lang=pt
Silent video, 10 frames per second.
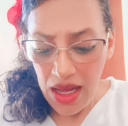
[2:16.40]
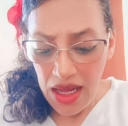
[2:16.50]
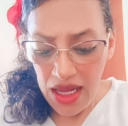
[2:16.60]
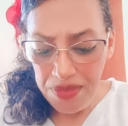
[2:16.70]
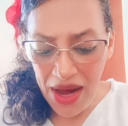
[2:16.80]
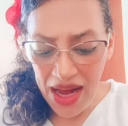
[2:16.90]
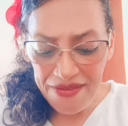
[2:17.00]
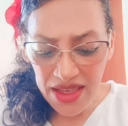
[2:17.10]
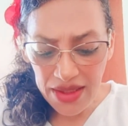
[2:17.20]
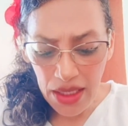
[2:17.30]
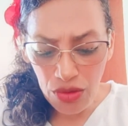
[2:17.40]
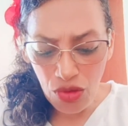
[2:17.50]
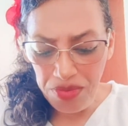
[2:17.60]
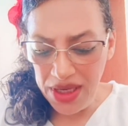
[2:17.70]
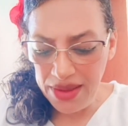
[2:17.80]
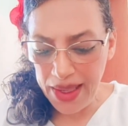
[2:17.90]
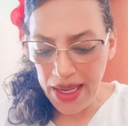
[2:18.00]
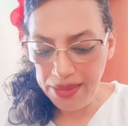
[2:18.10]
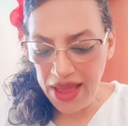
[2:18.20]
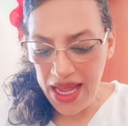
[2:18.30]
e para fazê-lo subir
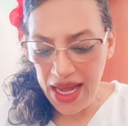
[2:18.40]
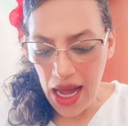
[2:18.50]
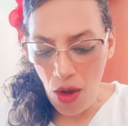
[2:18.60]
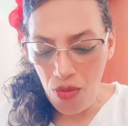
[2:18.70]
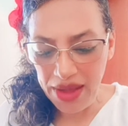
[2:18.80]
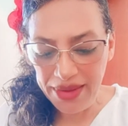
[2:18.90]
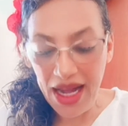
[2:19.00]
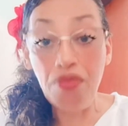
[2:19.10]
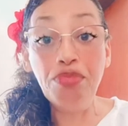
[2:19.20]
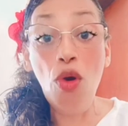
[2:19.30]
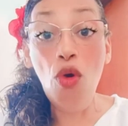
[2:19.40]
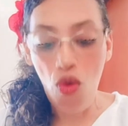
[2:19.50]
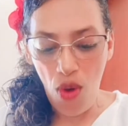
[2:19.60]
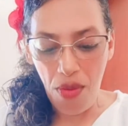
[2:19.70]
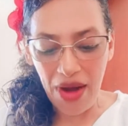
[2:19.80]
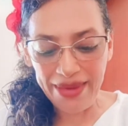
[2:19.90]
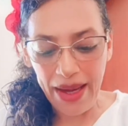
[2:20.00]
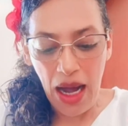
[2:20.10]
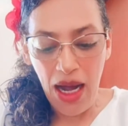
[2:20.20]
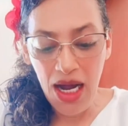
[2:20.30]
daquela terra a uma terra boa, uma
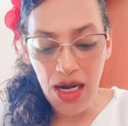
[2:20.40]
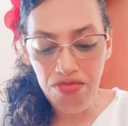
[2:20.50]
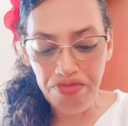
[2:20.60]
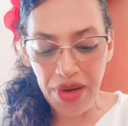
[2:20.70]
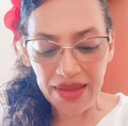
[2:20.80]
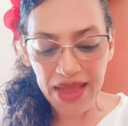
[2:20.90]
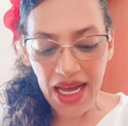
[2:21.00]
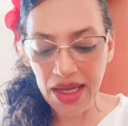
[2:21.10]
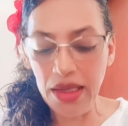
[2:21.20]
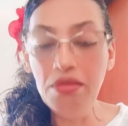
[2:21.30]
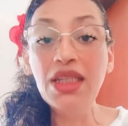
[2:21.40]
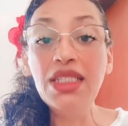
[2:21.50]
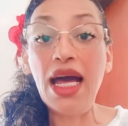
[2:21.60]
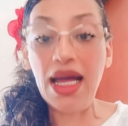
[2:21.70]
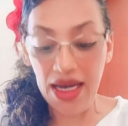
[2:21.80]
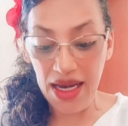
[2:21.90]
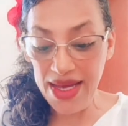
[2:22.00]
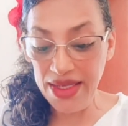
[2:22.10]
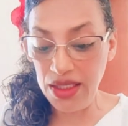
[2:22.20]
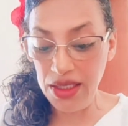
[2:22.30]
terra ampla, terra que mana
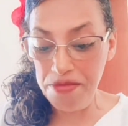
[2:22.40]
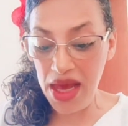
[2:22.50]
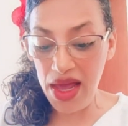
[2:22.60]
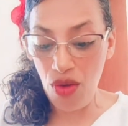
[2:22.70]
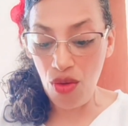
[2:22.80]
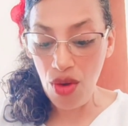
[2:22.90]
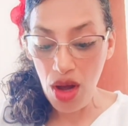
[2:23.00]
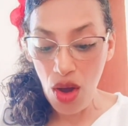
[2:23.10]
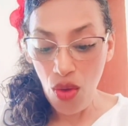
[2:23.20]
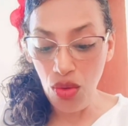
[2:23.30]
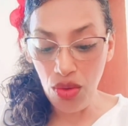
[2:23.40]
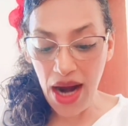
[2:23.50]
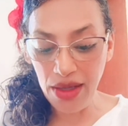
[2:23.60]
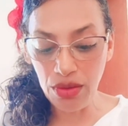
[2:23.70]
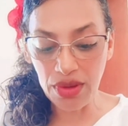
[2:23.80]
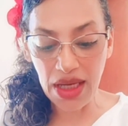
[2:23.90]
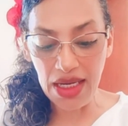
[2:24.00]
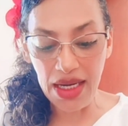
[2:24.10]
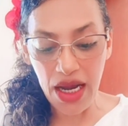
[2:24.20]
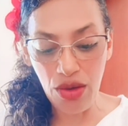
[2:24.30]
leite e mel, o lugar dos
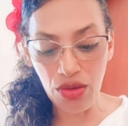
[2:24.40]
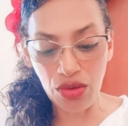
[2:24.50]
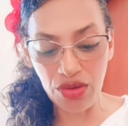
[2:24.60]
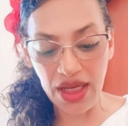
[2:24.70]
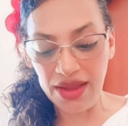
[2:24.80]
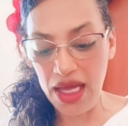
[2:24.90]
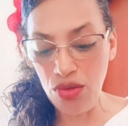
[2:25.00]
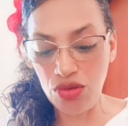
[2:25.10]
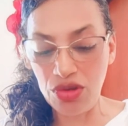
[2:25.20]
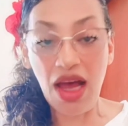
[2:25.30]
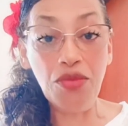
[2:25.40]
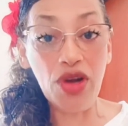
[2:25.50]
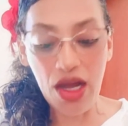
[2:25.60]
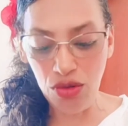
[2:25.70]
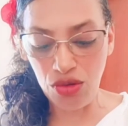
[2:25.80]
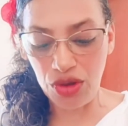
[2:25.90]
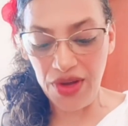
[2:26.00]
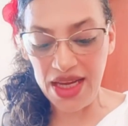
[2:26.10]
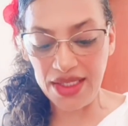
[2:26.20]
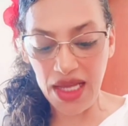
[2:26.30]
cananeus, dos heteus, dos amoreus, dos
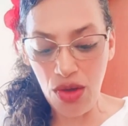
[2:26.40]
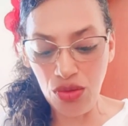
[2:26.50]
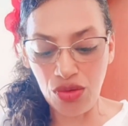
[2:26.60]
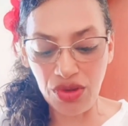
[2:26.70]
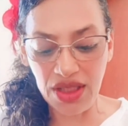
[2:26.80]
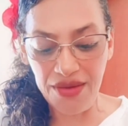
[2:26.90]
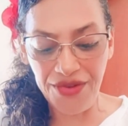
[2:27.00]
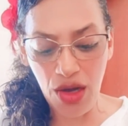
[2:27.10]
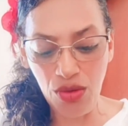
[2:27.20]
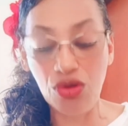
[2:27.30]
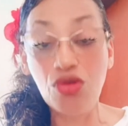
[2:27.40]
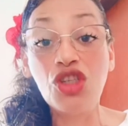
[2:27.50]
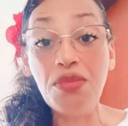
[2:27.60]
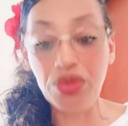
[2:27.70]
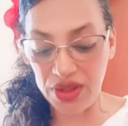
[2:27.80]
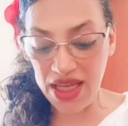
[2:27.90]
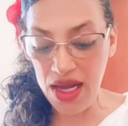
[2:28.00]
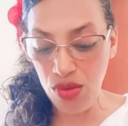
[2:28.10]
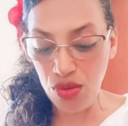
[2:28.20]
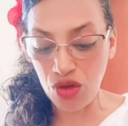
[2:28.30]
ferezeus, dos heveus, dos
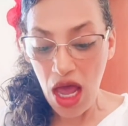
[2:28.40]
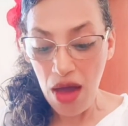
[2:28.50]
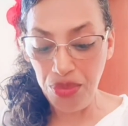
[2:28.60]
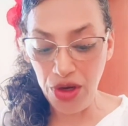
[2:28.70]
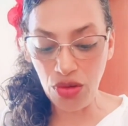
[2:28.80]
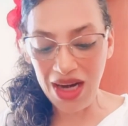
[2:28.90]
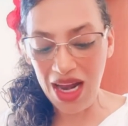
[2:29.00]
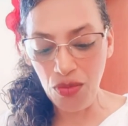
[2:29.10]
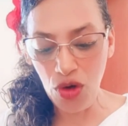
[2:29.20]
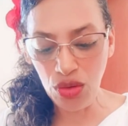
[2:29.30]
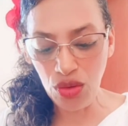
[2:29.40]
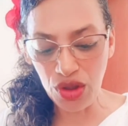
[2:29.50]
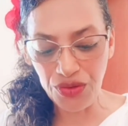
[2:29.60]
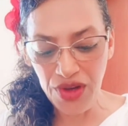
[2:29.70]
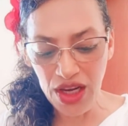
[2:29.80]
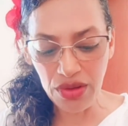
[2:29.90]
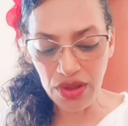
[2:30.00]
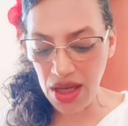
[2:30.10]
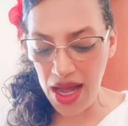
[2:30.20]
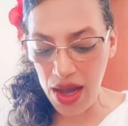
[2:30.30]
jebuseus, pois o clamor dos filhos de
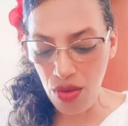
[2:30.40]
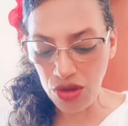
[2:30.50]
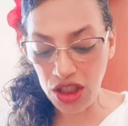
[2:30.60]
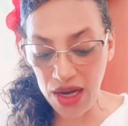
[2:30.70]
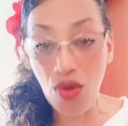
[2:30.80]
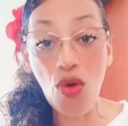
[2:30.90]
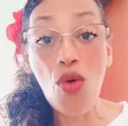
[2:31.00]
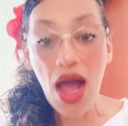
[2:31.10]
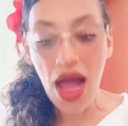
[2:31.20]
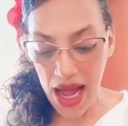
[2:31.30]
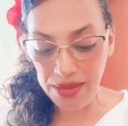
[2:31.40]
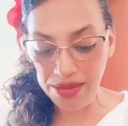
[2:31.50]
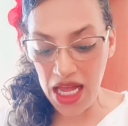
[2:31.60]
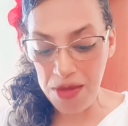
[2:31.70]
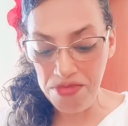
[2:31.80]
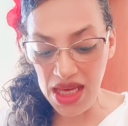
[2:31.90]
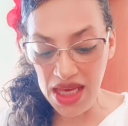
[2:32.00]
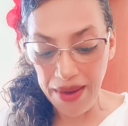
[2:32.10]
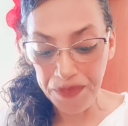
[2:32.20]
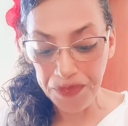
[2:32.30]
Israel chegou até mim.